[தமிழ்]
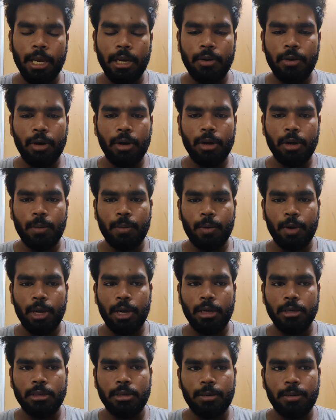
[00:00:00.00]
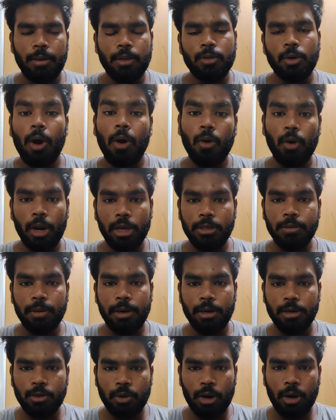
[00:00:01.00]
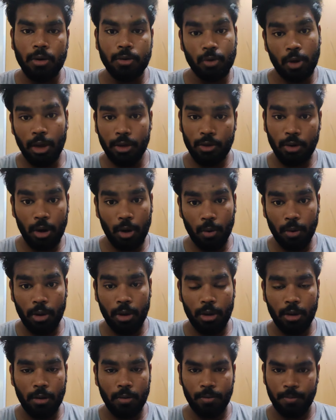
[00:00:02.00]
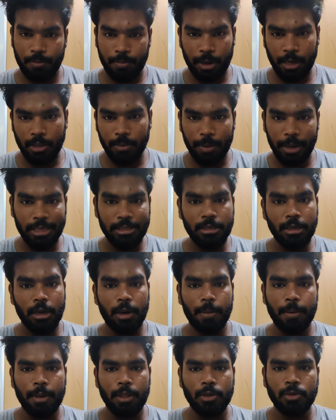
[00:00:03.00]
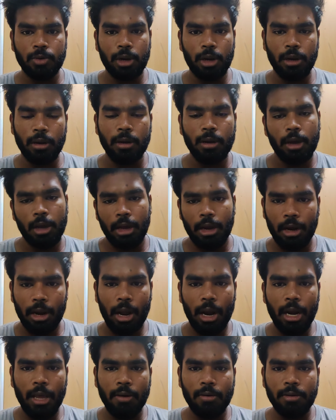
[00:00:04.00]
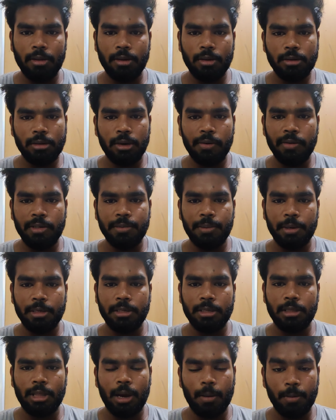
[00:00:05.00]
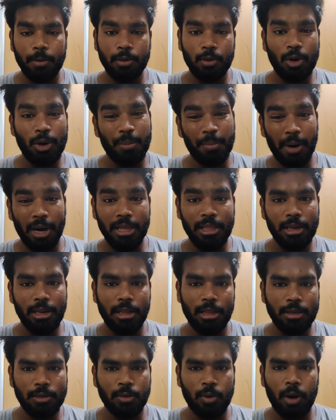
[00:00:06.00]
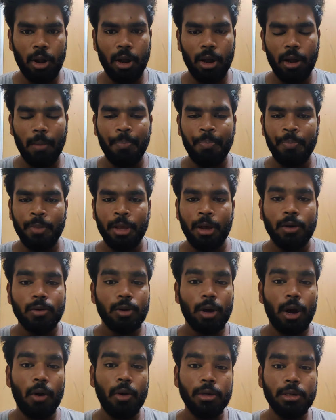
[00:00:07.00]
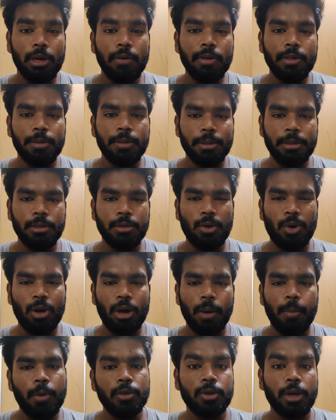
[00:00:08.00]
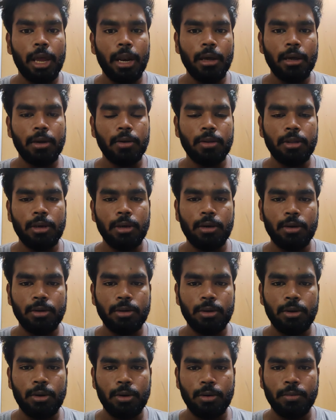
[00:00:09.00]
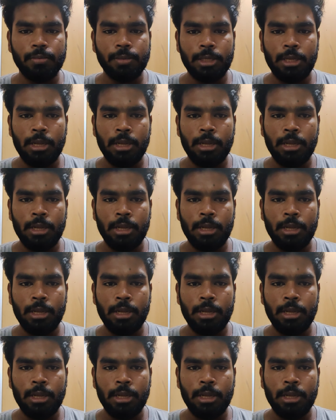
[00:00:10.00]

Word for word: இன்டர்வியூ எடுக்கிறப்போ என்னாச்சு அப்படின்னா ஸோ அவங்களோட எக்ஸ்பீரியன்ஸ் சொன்னாங்க ஸோ ஆக்சுவலாக அவங்க பாதி பேசினதுக்கப்புறம் தான் சொன்னாங்க நானே வந்து ஒரு சர்வீஸ் பர்சன் தான் அப்படின்னு சொல்லிட்டு பாதியில் தான் சொன்னாங்க ஸோ அவங்க சர்வீஸ் பர்சன் சொன்னதுக்கப்புறம் ஸோ எனக்கு வந்து கொஞ்சம்